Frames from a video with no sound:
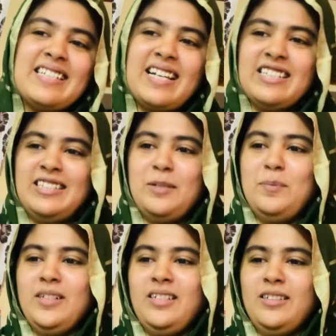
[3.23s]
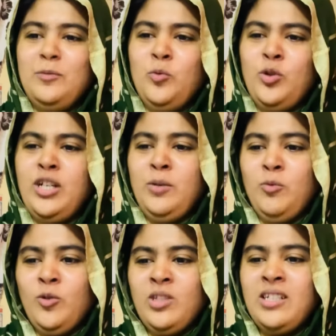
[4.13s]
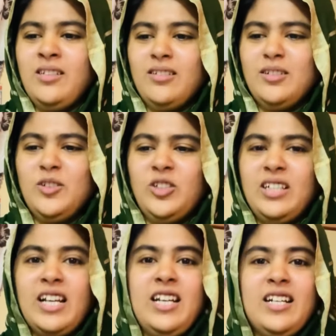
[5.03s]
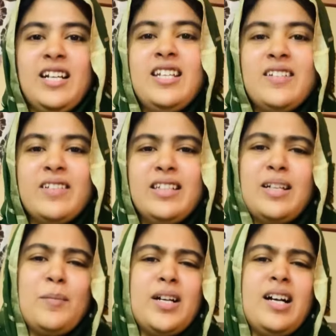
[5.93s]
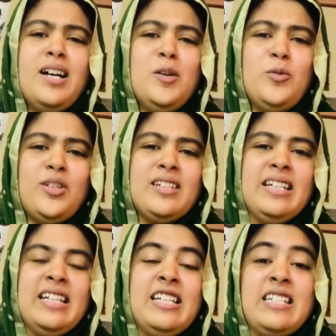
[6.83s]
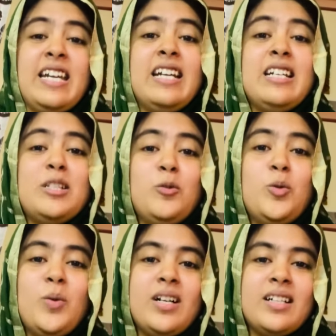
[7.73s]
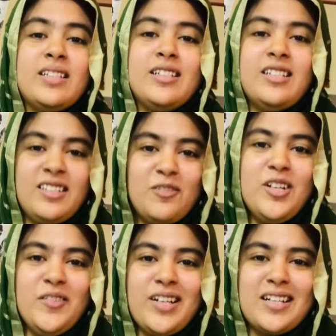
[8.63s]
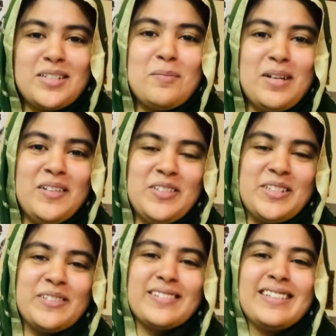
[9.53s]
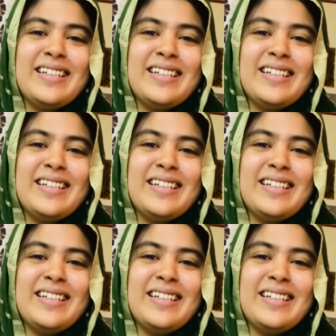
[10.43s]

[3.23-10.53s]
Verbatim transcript: கஷ்டப்பட்டு முட்டி மோதி ஒரு நல்ல நிலைக்கு வந்து நமக்கான ஒரு ஸ்டேட்டஸை உருவாக்குறதுங்கிறது எவ்வளவு கஷ்டமான விஷயம்